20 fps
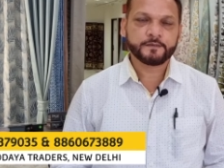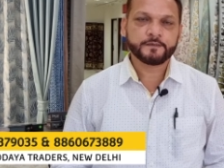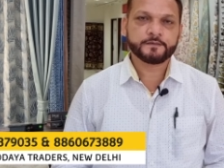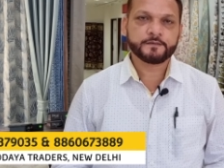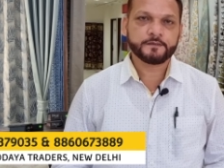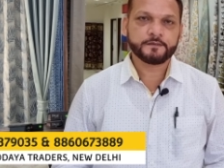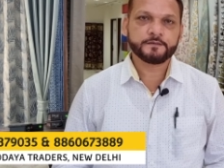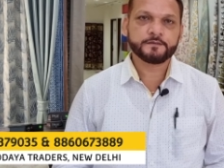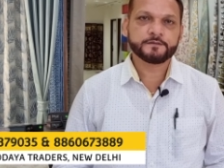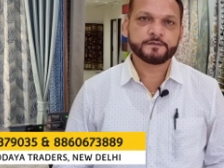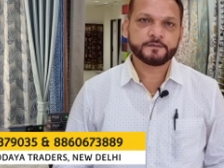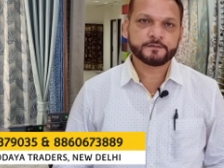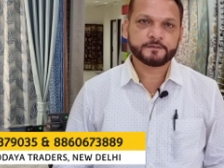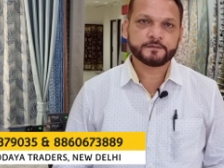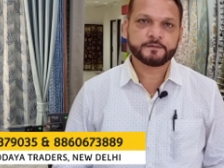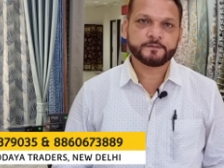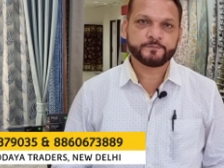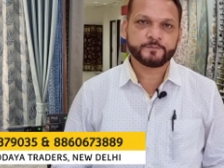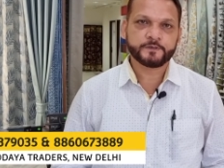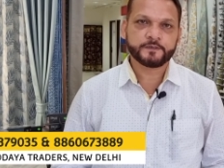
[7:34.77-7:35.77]
कटन
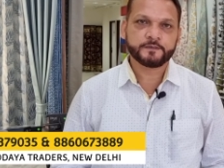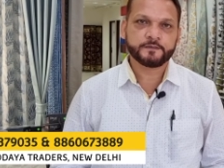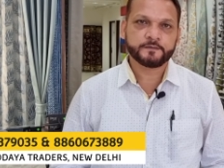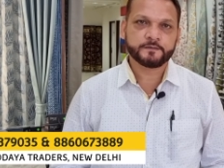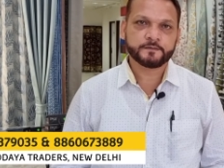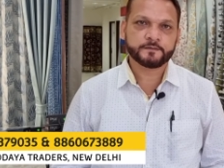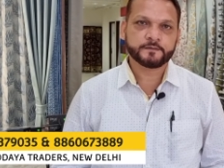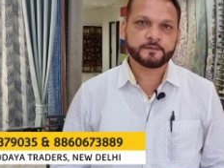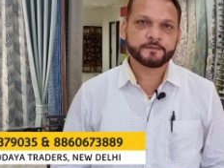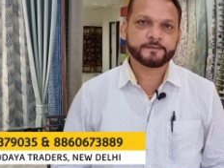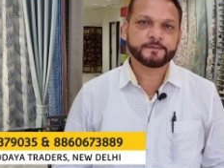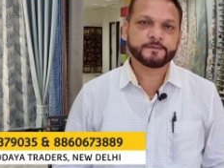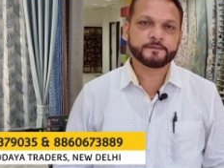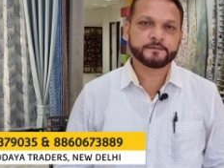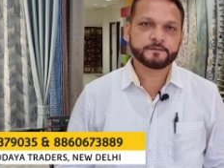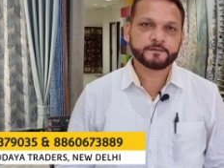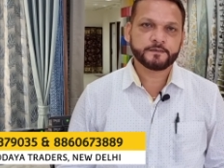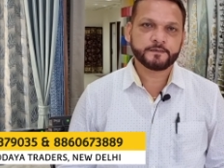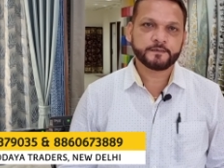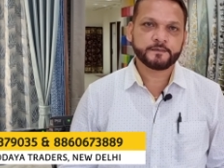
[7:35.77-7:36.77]
सेंसर अपने
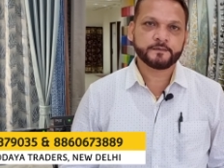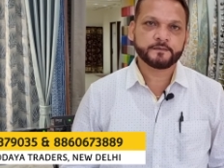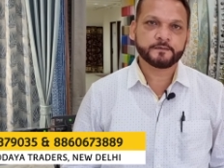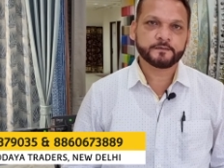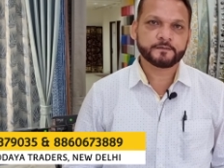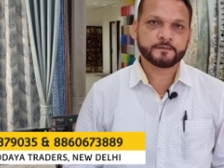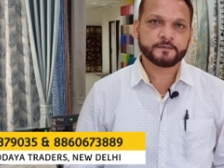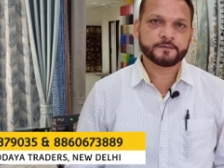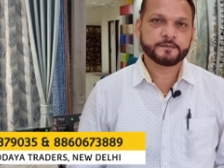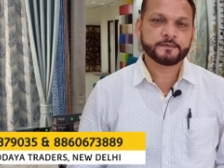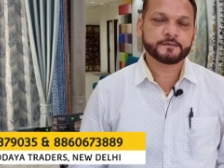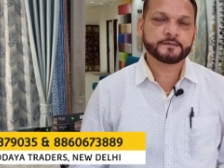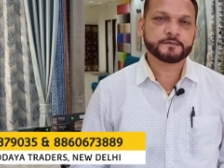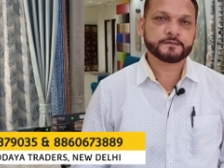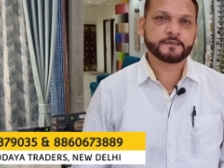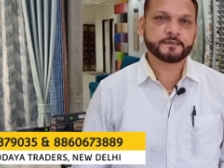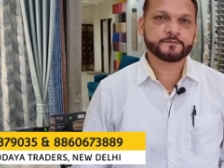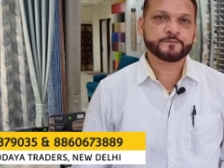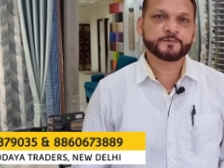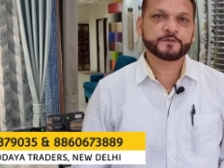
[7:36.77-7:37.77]
कटन्स हैं कटन के
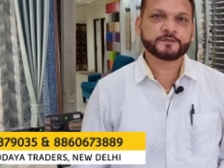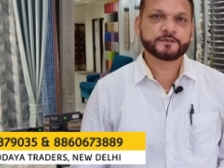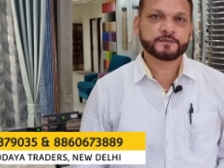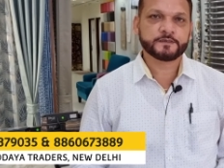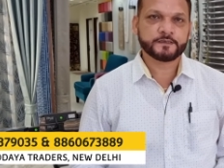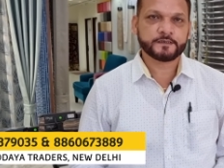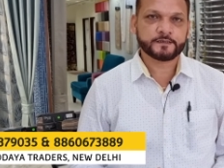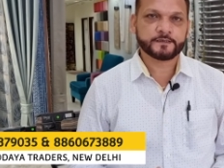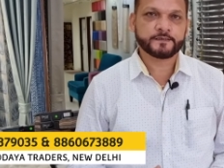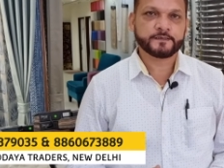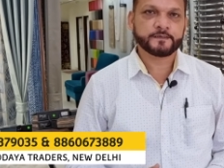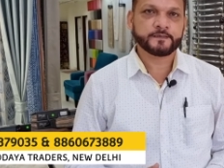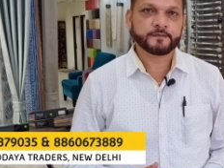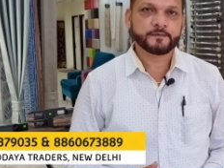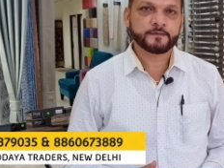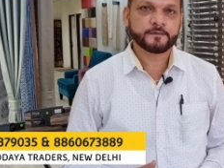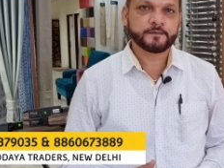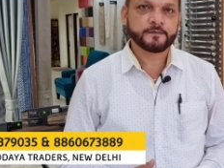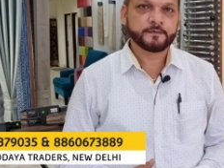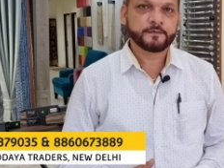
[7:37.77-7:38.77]
साथ में शेयर हैं
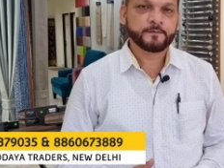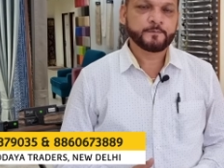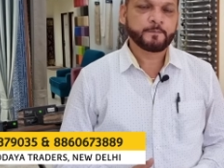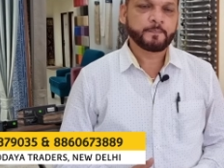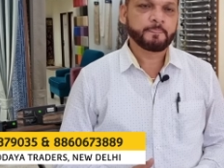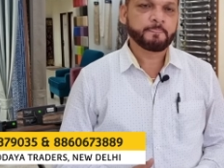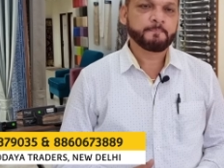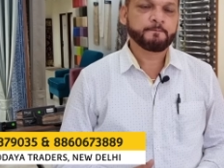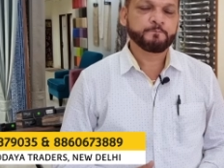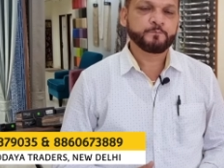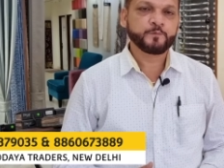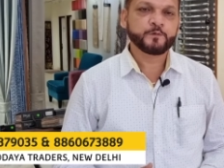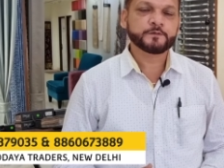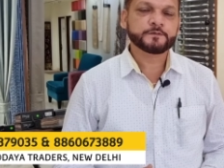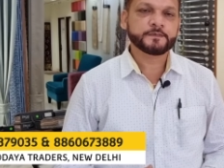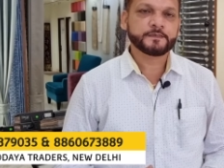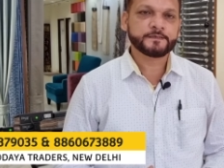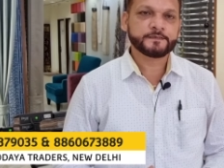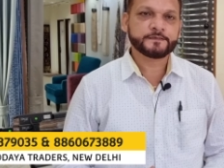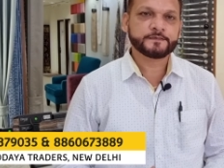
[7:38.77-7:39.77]
हम्म। बहुत
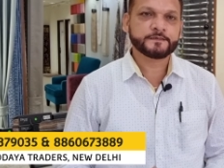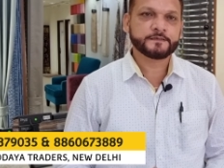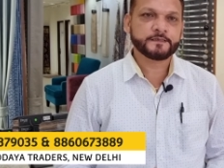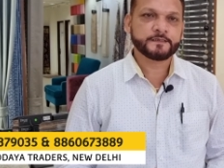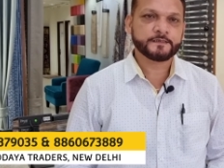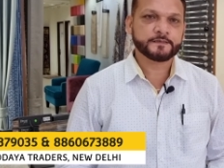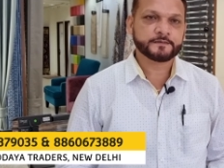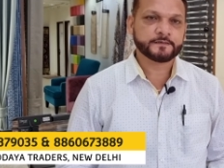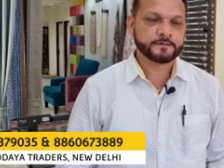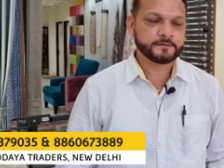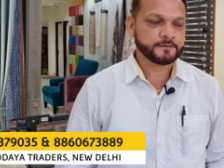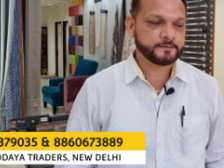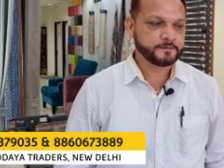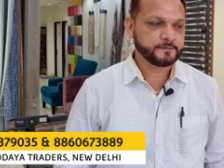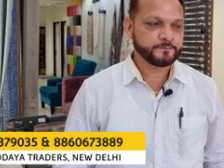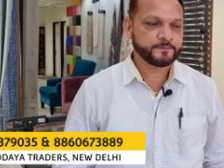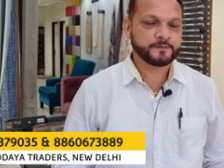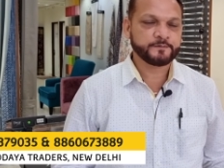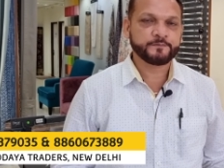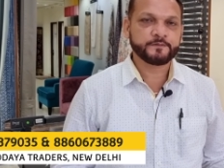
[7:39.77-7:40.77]
सारी चीज़ें हैं सर जैसे
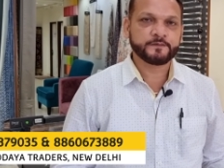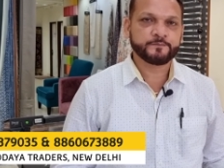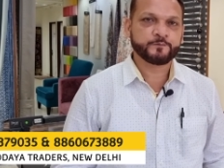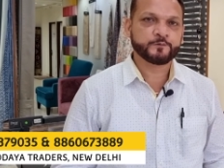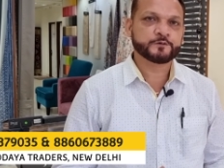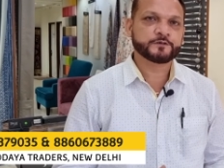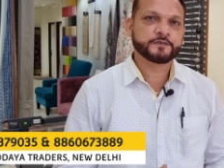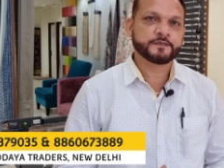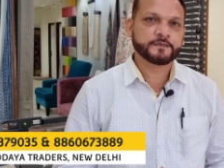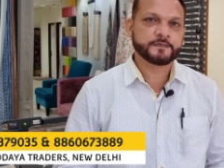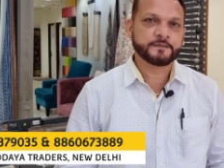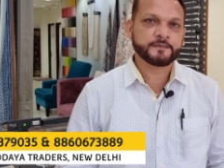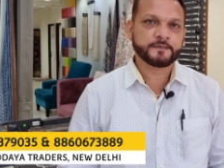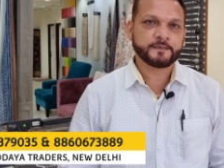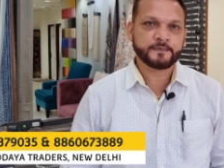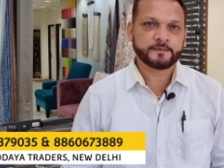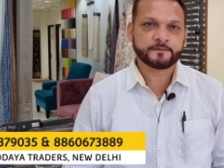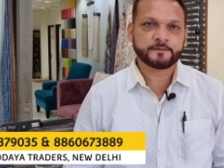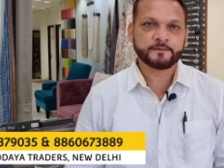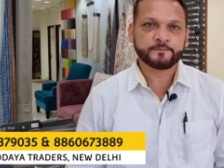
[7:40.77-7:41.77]
हमने अभी अपोस्टिका का
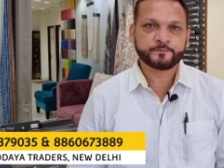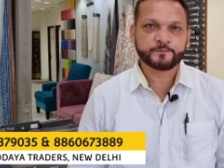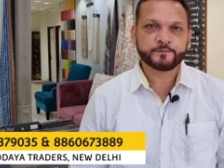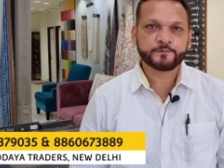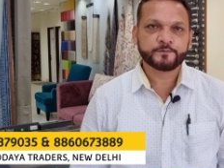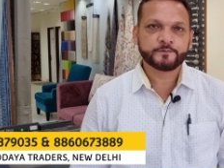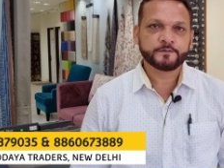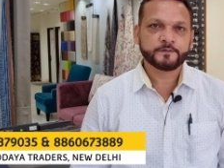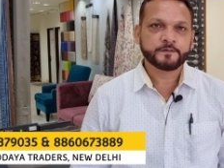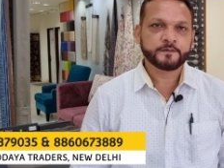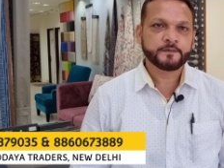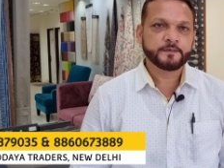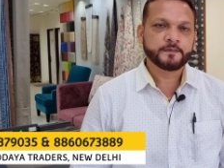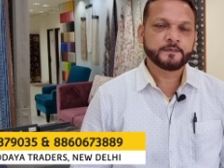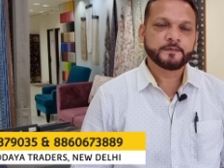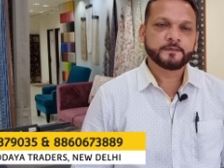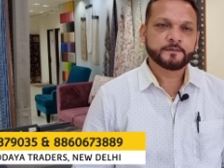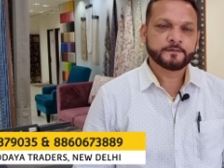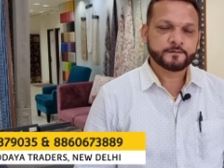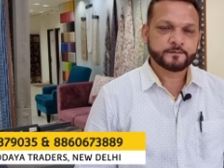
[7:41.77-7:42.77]
दिखाया था आपको हम्म,
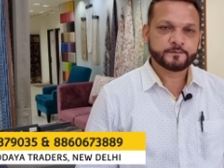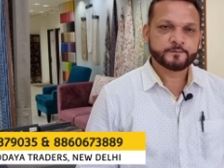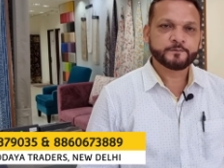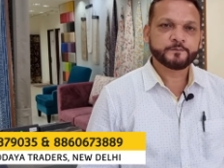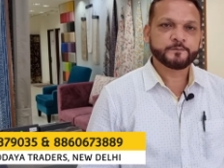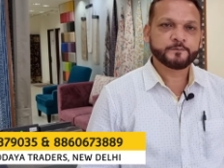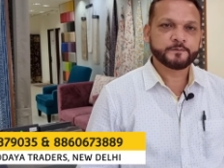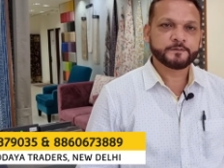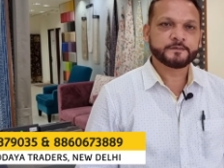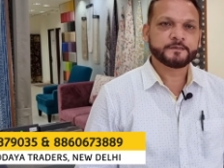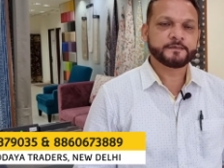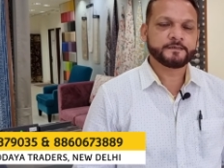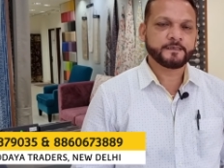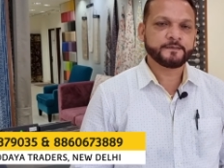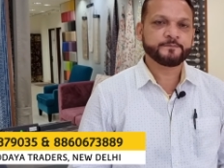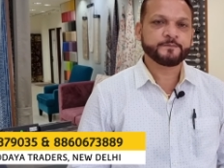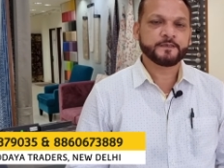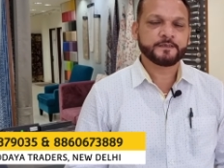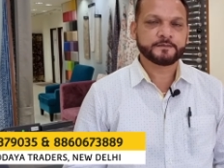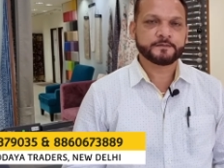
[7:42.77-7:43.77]
हम्म। तो इसी
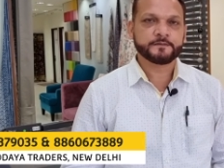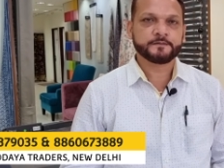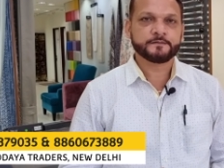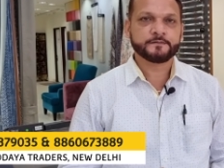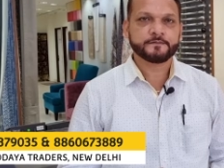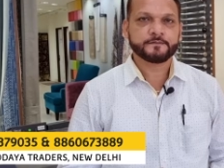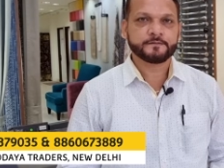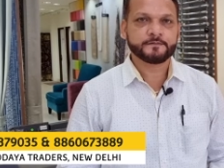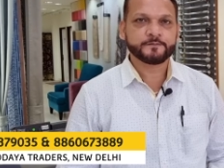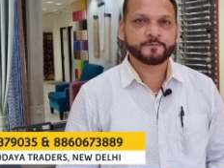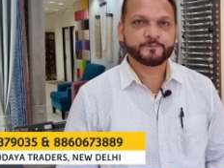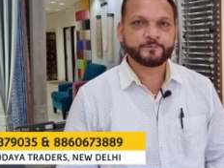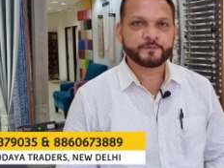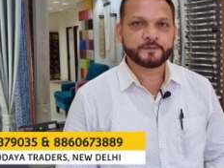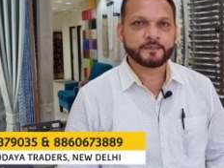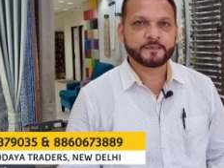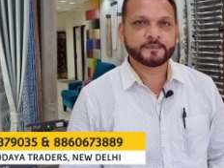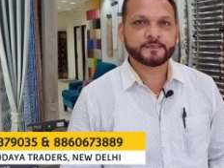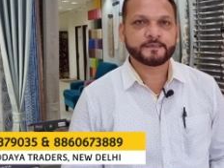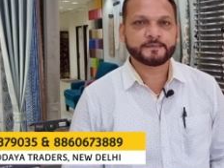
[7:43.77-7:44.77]
टाइप का है सर
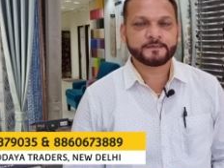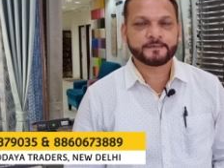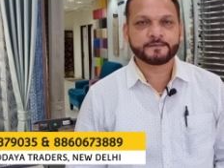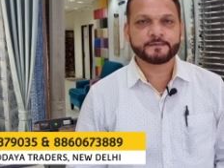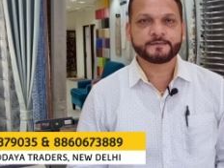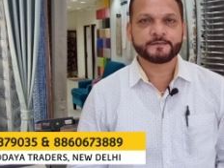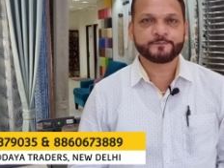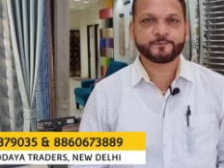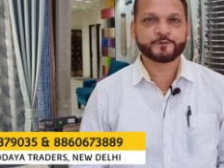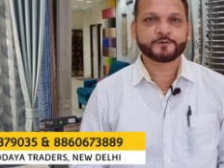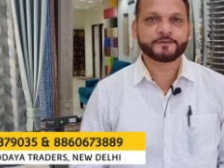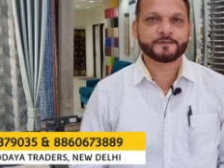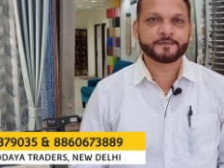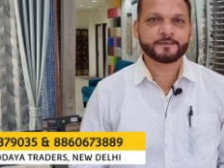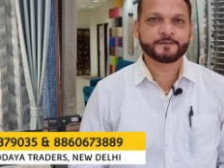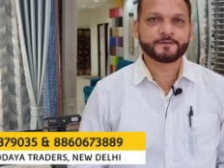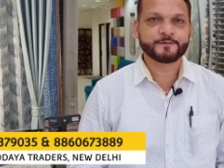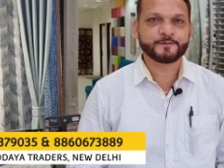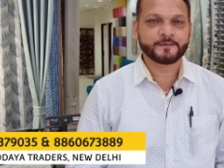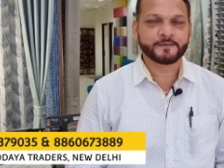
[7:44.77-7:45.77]
अच्छा कर्टन अपोस्टिक
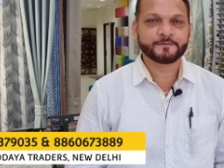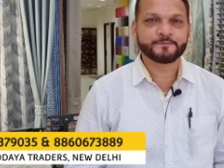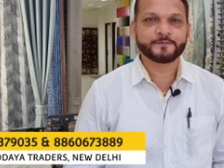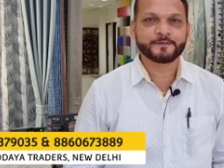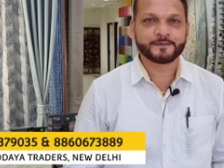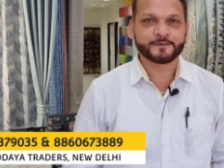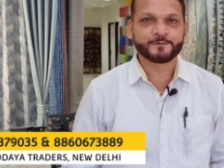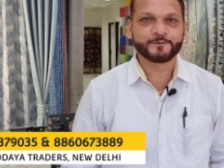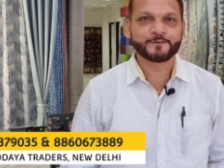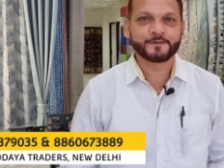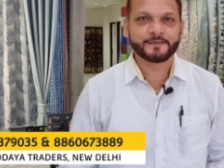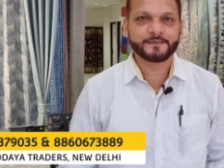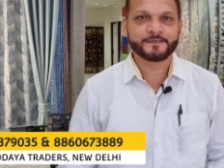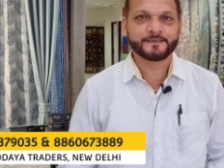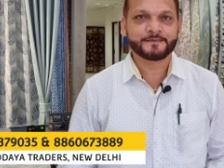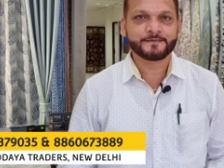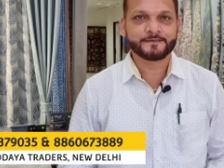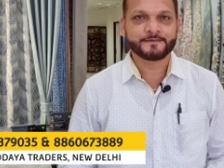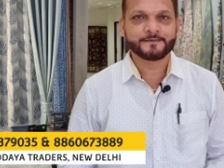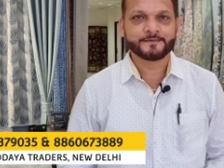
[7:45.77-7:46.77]
के तो घर फिर अधूरा ही
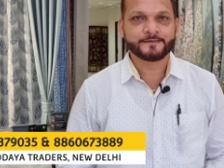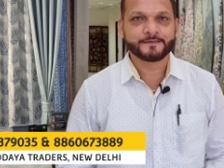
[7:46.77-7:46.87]
है जी